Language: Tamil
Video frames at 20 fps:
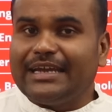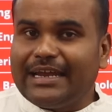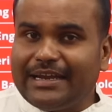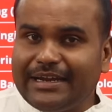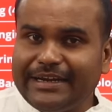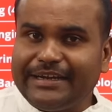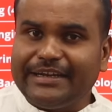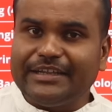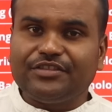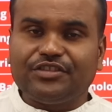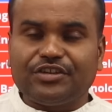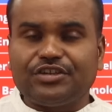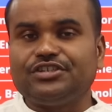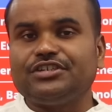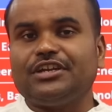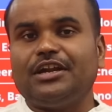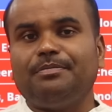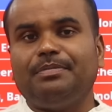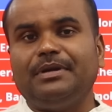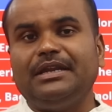என்ஐடி
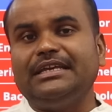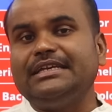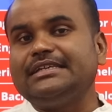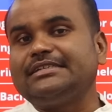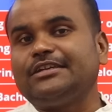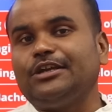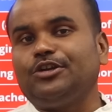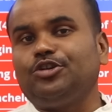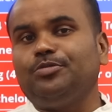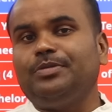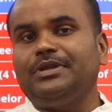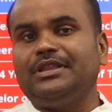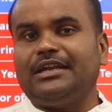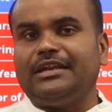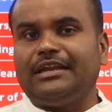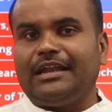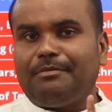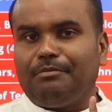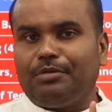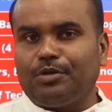திருச்சிராப்பள்ளி இஸ் செட் டு பி த
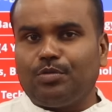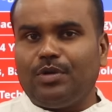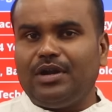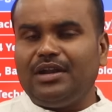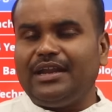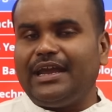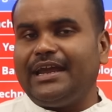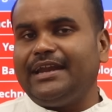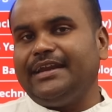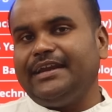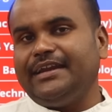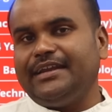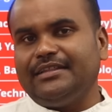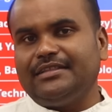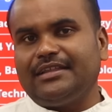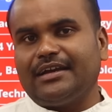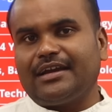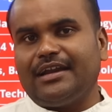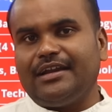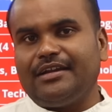நம்பர் ஒன் என்ஐடி
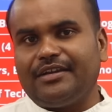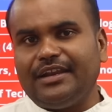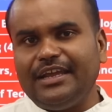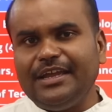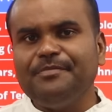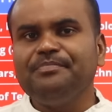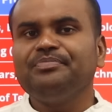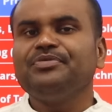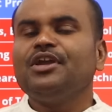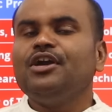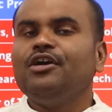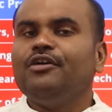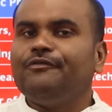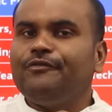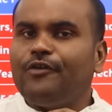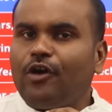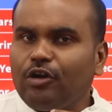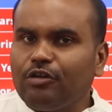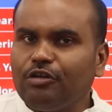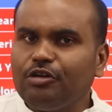இந்த கண்ட்ரி
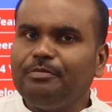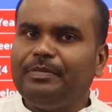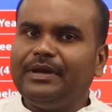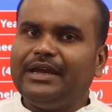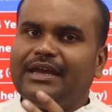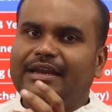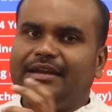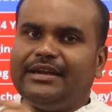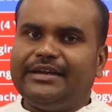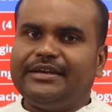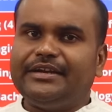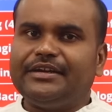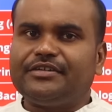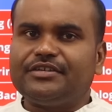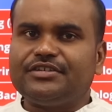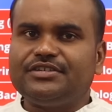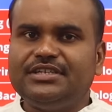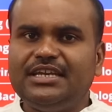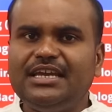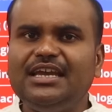ஃபாலோட் பை என்ஐடி
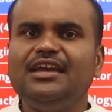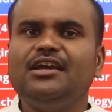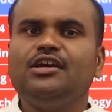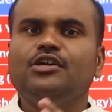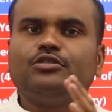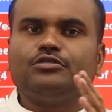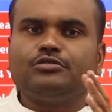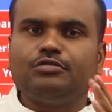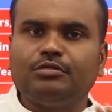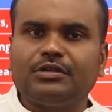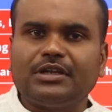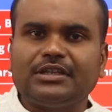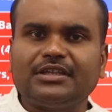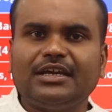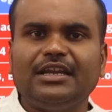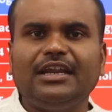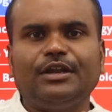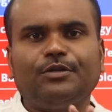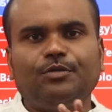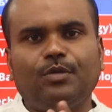ட்ரிச்சி
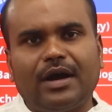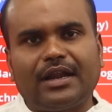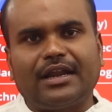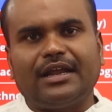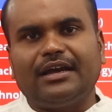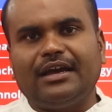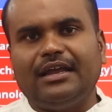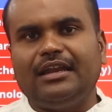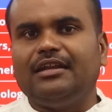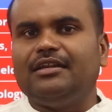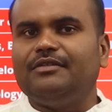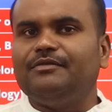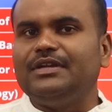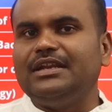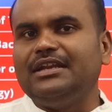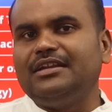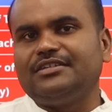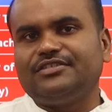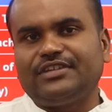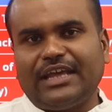சூரத்கள் அண்ட் வாரங்கல்
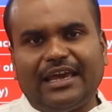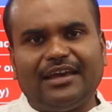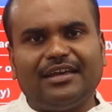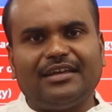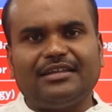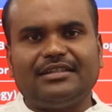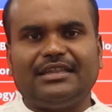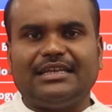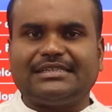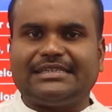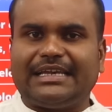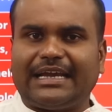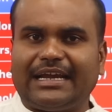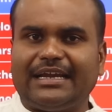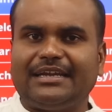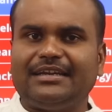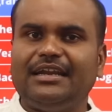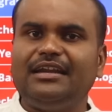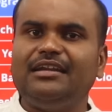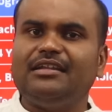வில் டேக் த
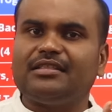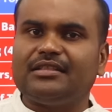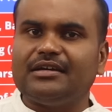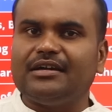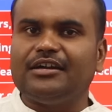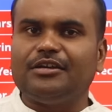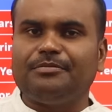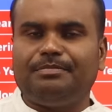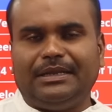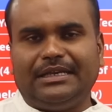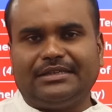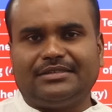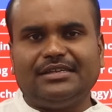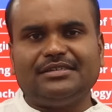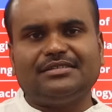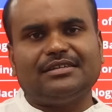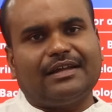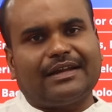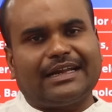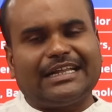செகண்ட் அண்ட் தேர்ட்
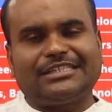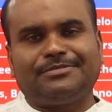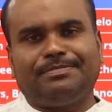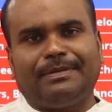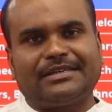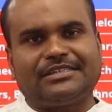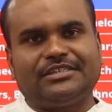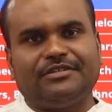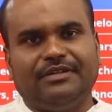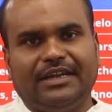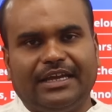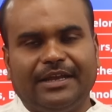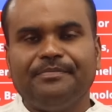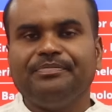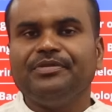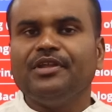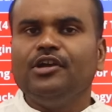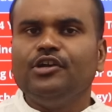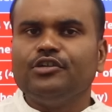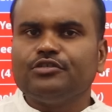பிளேசஸ் ரெஸ்பெக்டிவ்லி
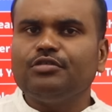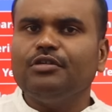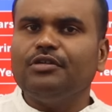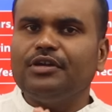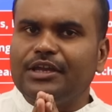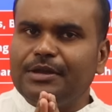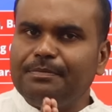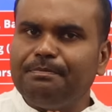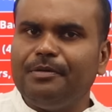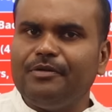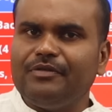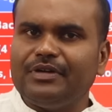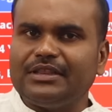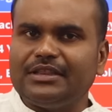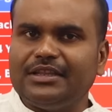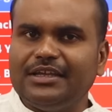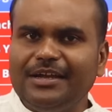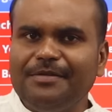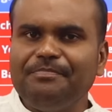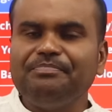ஸோ இப்போ
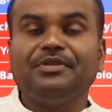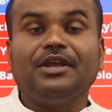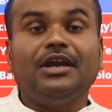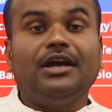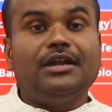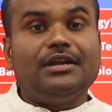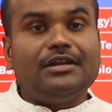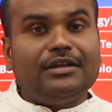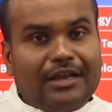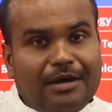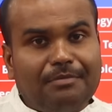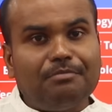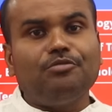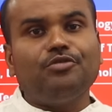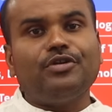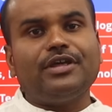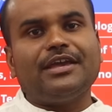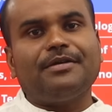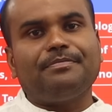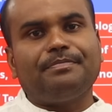வந்து
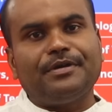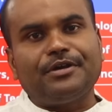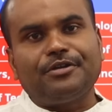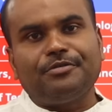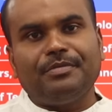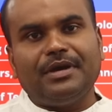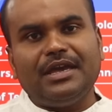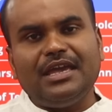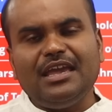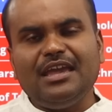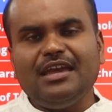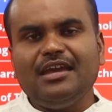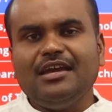நம்முடைய பெருமை